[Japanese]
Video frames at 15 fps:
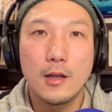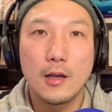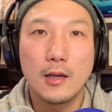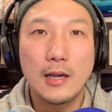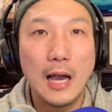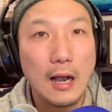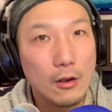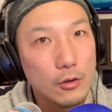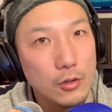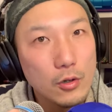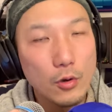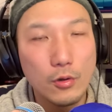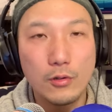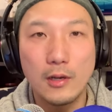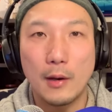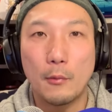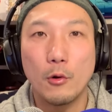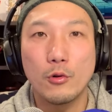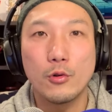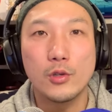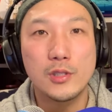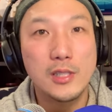学力が
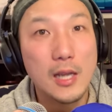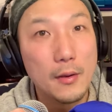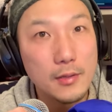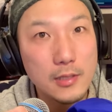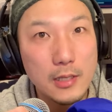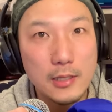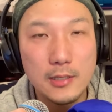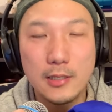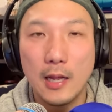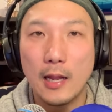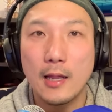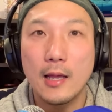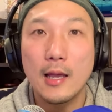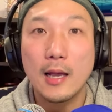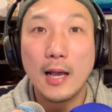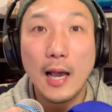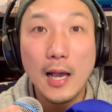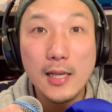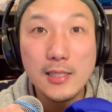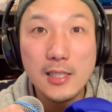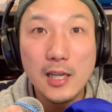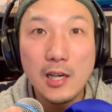僕を幸せにしない会
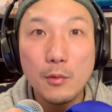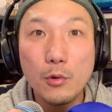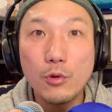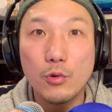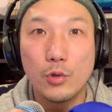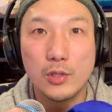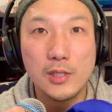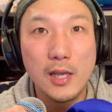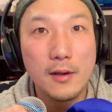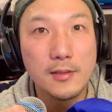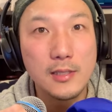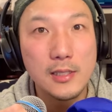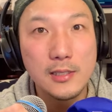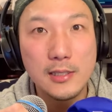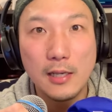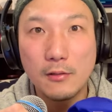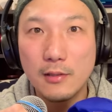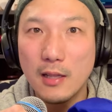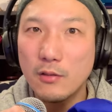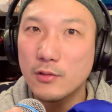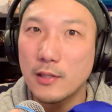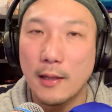社が僕を幸せにしてくれ
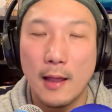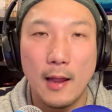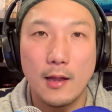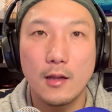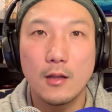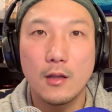るんじゃない